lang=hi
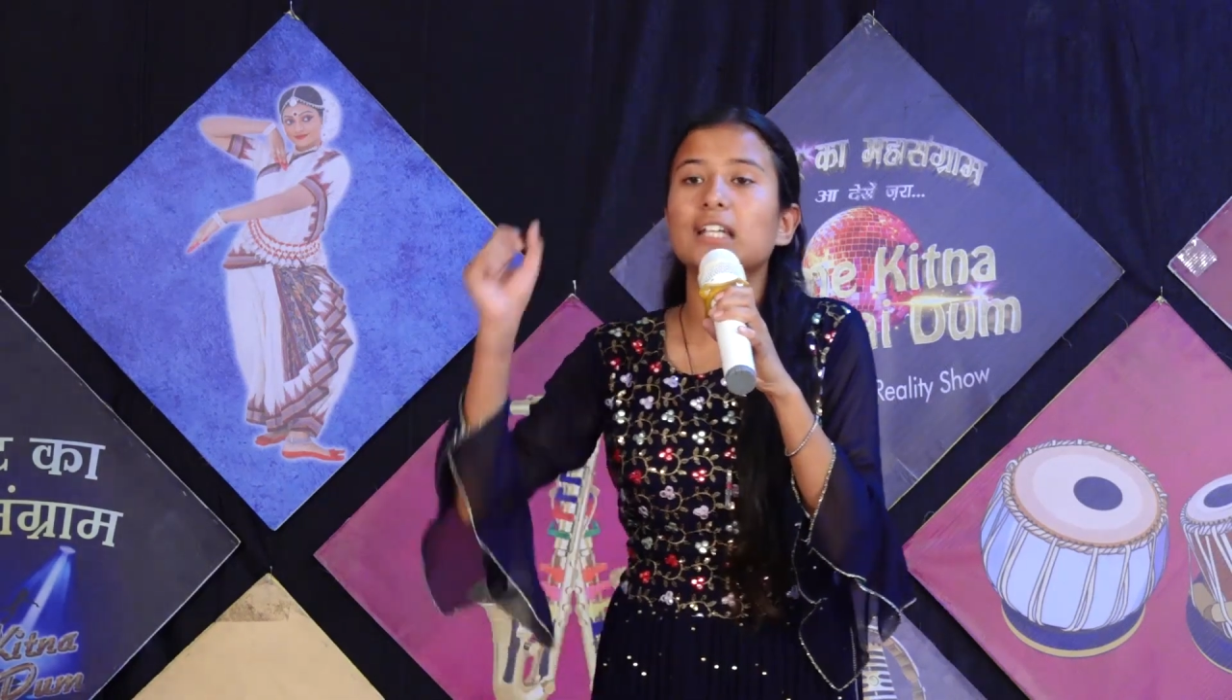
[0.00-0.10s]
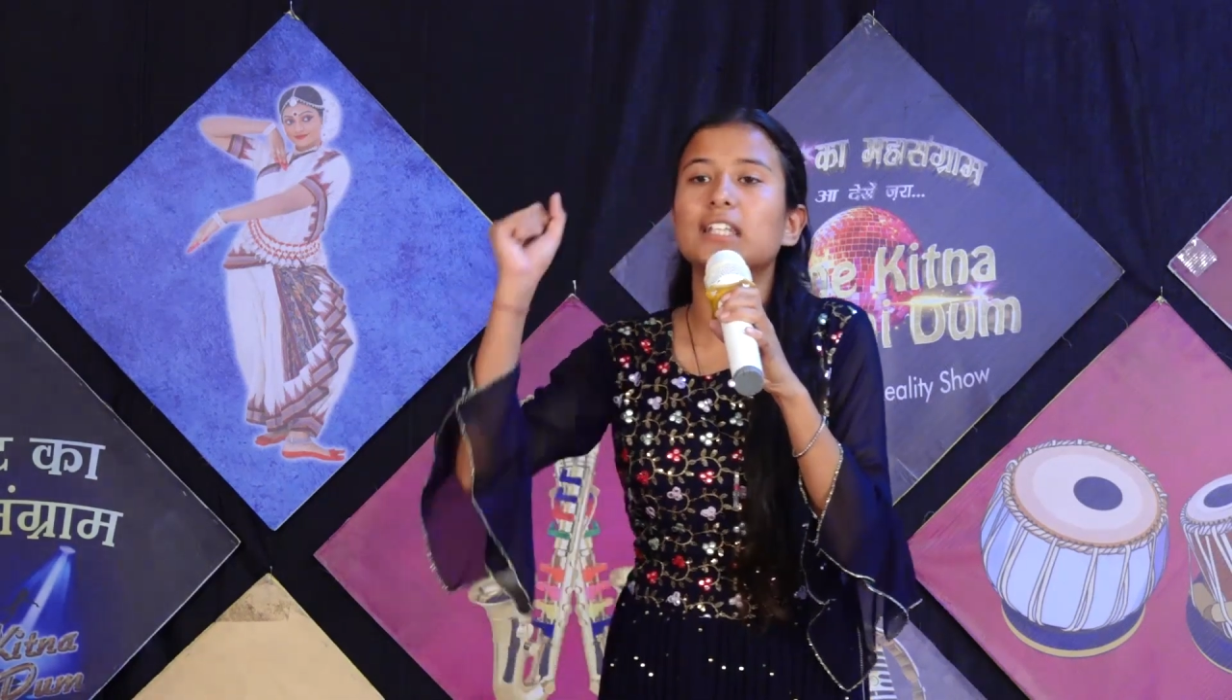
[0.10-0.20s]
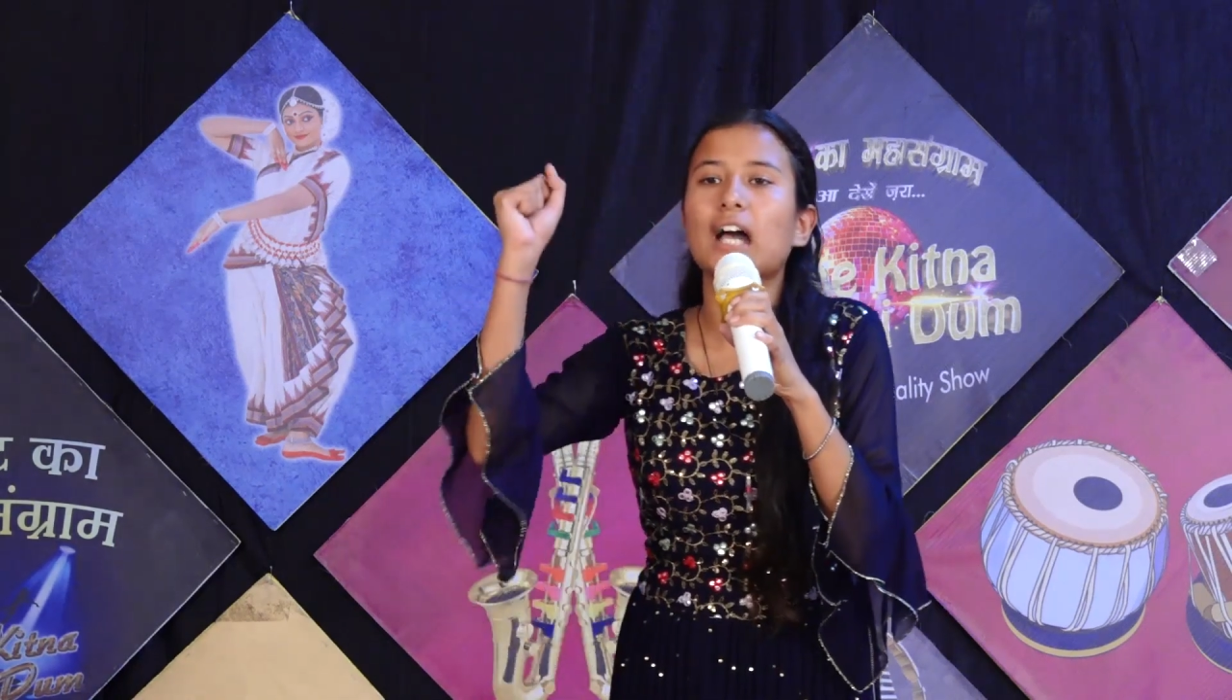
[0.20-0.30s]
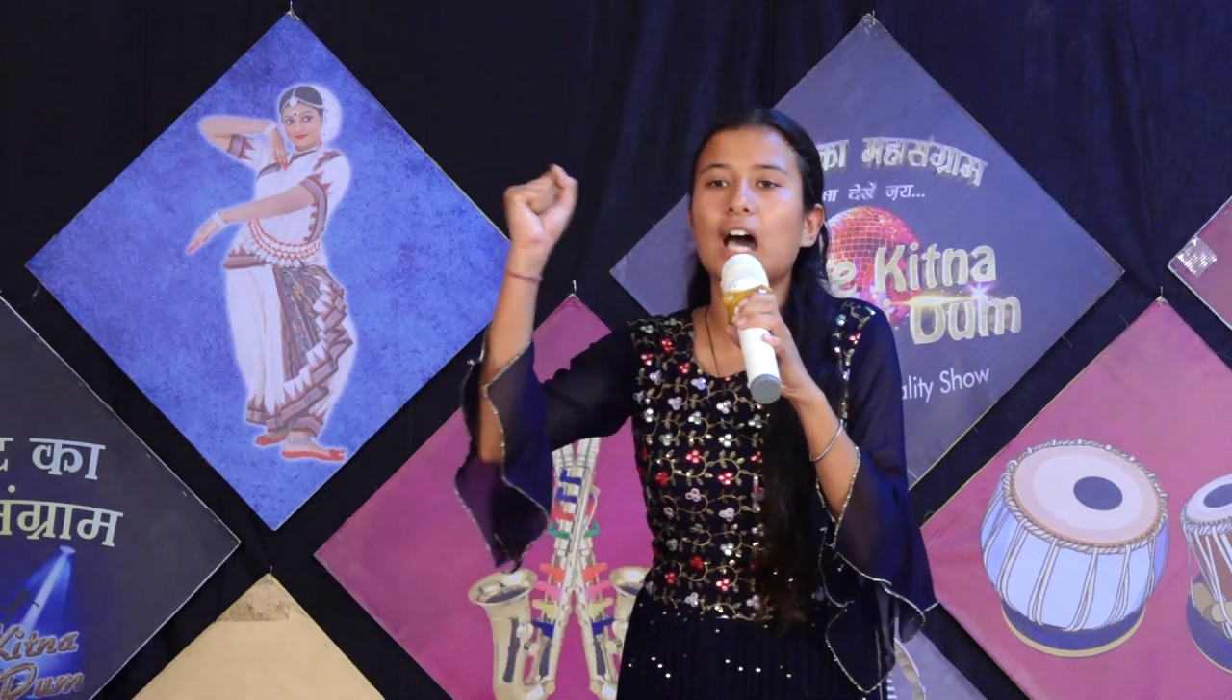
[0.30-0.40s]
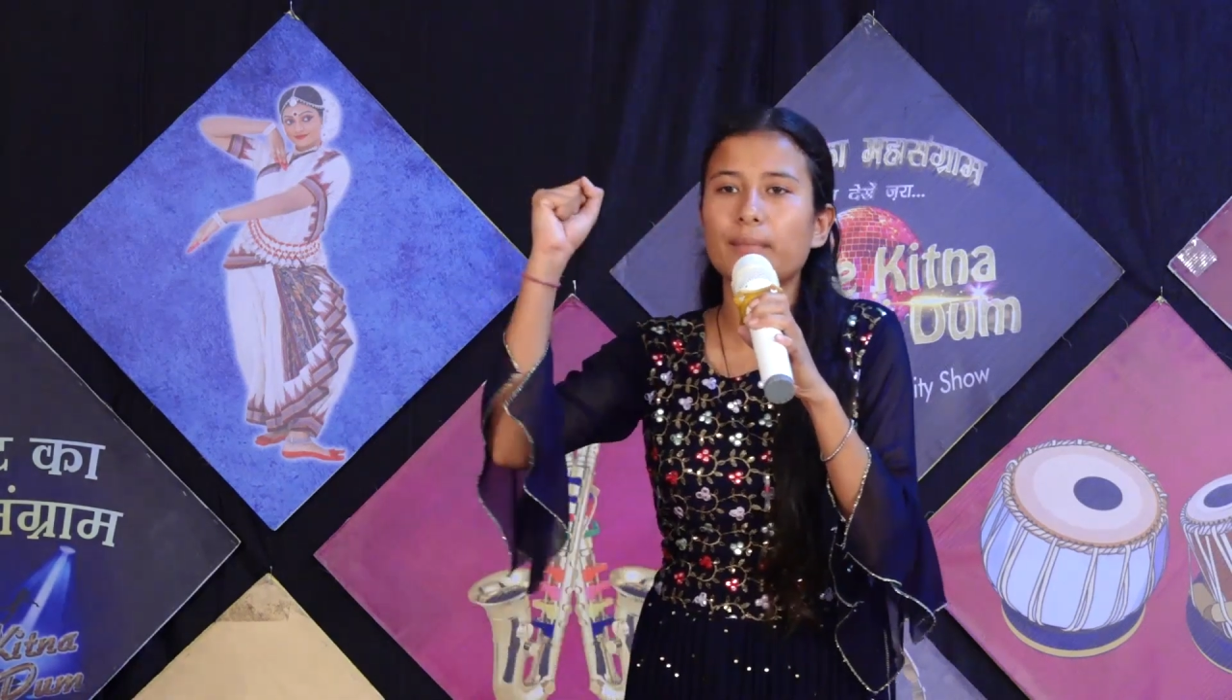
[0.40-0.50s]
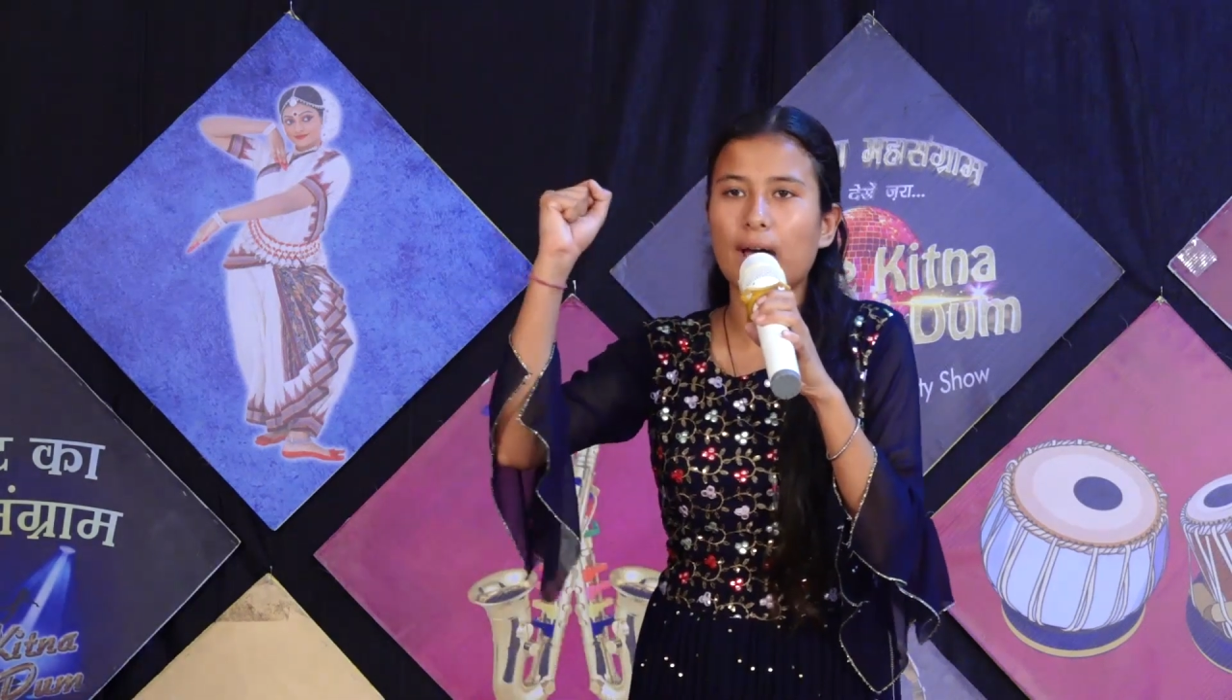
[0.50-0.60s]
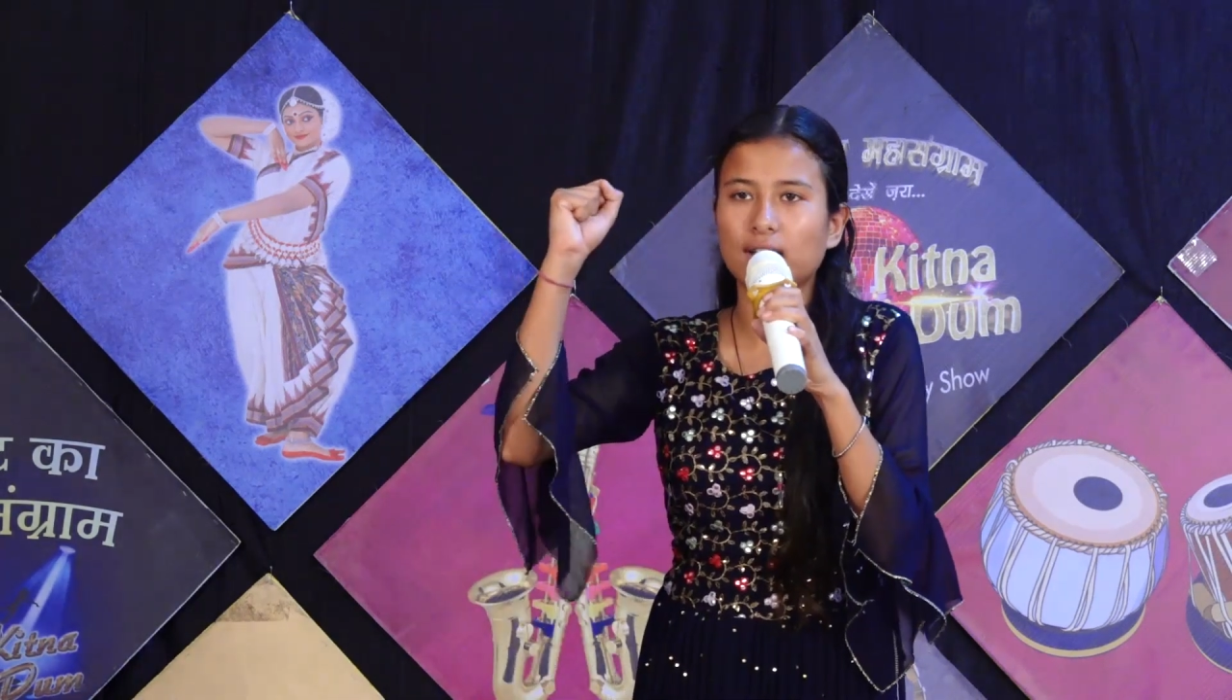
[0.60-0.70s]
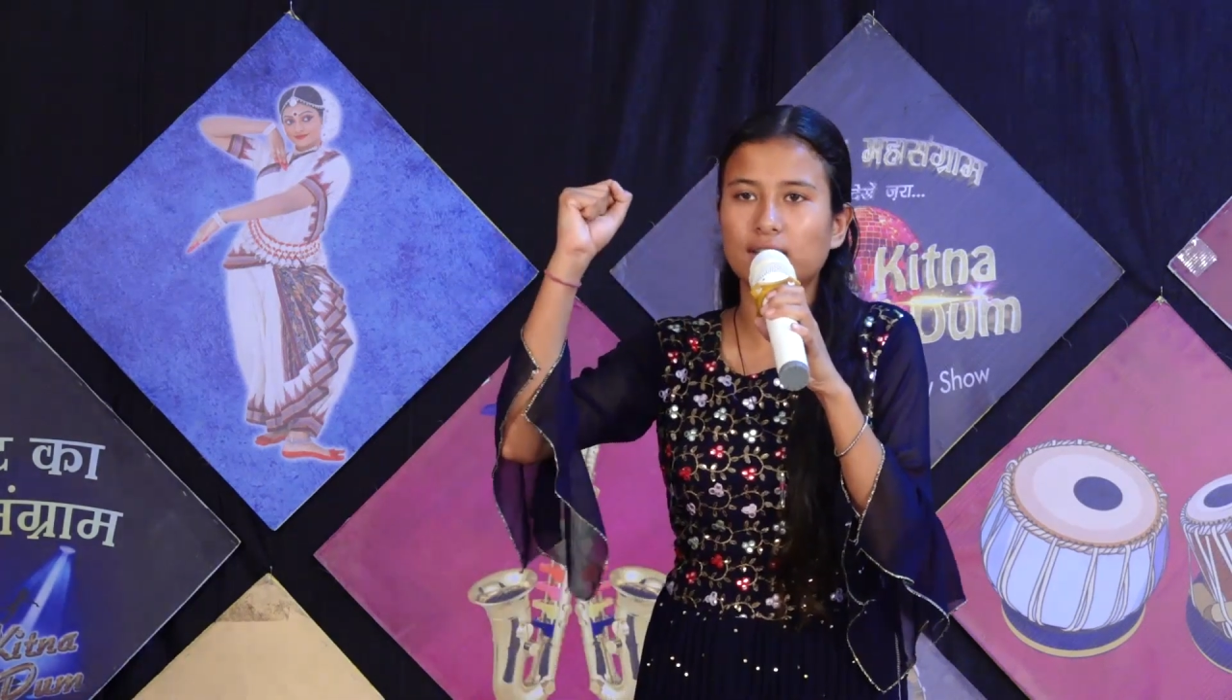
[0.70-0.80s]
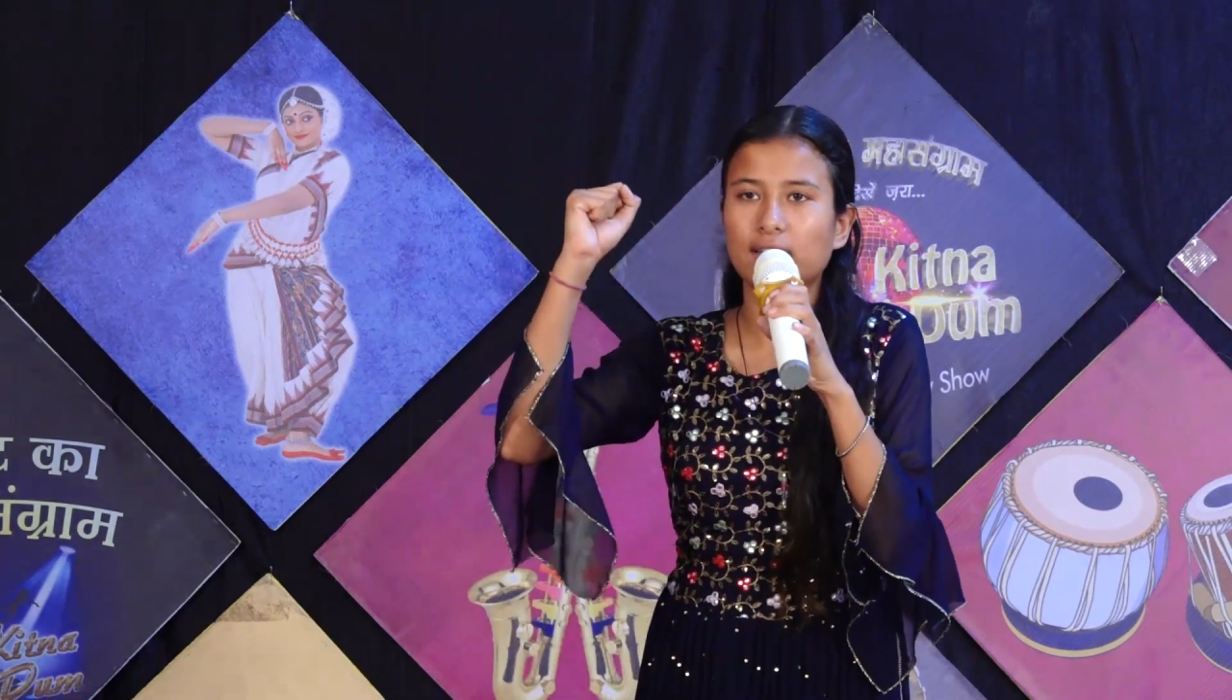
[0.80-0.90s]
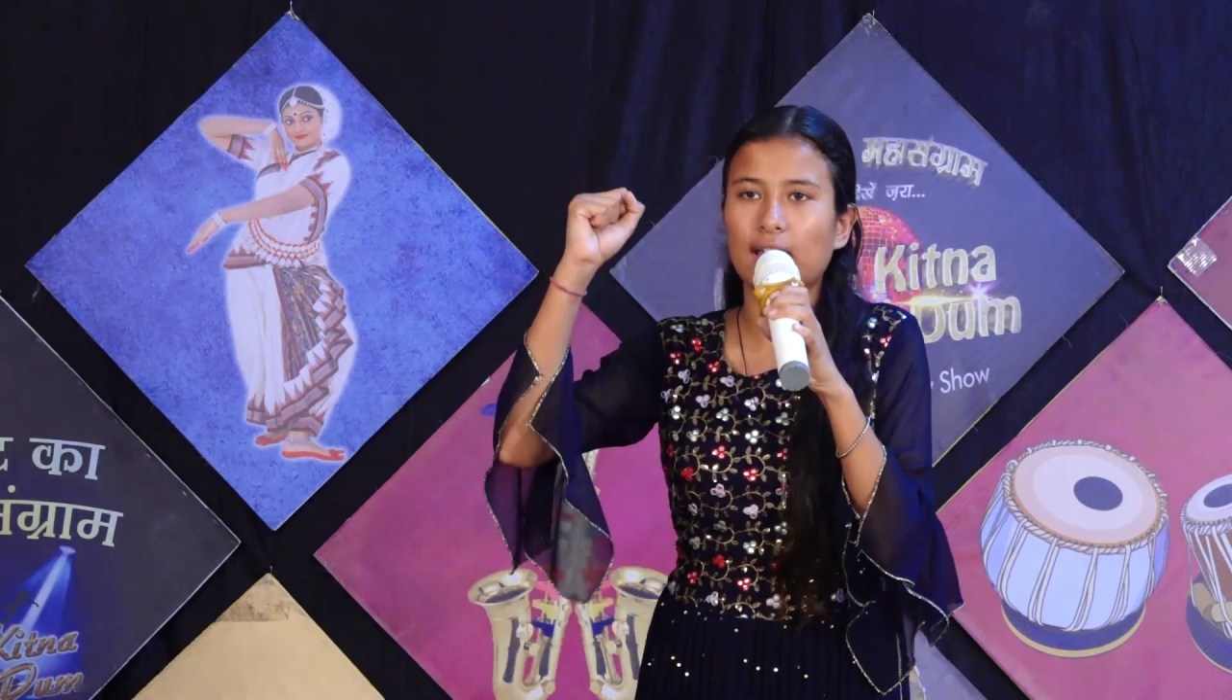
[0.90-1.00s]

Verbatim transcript: अधिकार मांगती